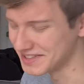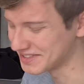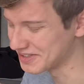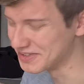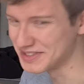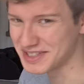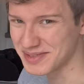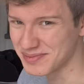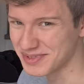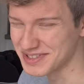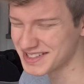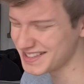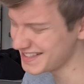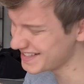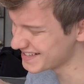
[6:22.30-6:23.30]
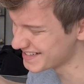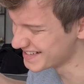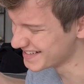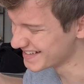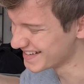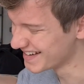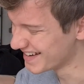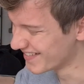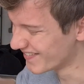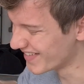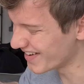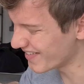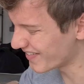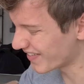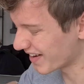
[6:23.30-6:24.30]
Est-ce que c'est bon signe
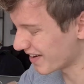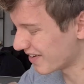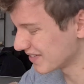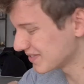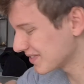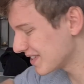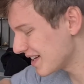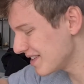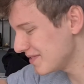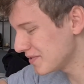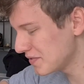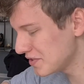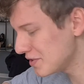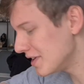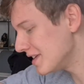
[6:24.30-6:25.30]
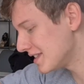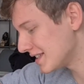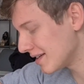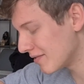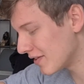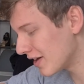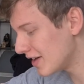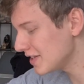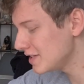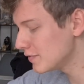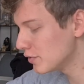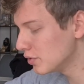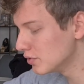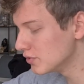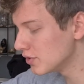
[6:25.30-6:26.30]
Mais euh, voilà, en tout cas, niveau visuel, ça va.
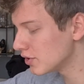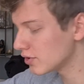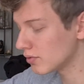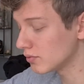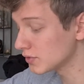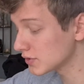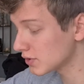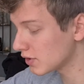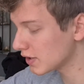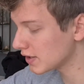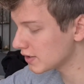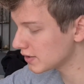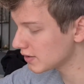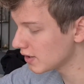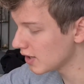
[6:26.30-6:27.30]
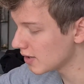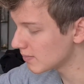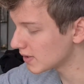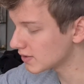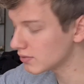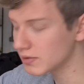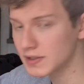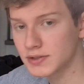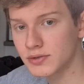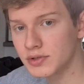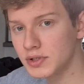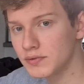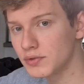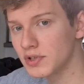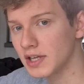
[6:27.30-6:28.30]
Niveau odeur, on sent rien. Maintenant, est-ce qu'au
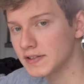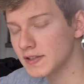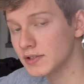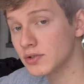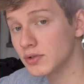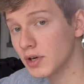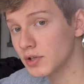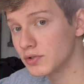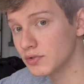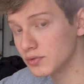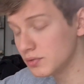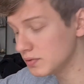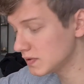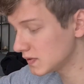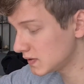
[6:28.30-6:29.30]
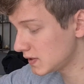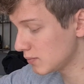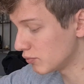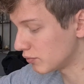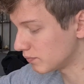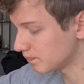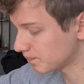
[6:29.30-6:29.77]
niveau de la texture et du goût, c'est bon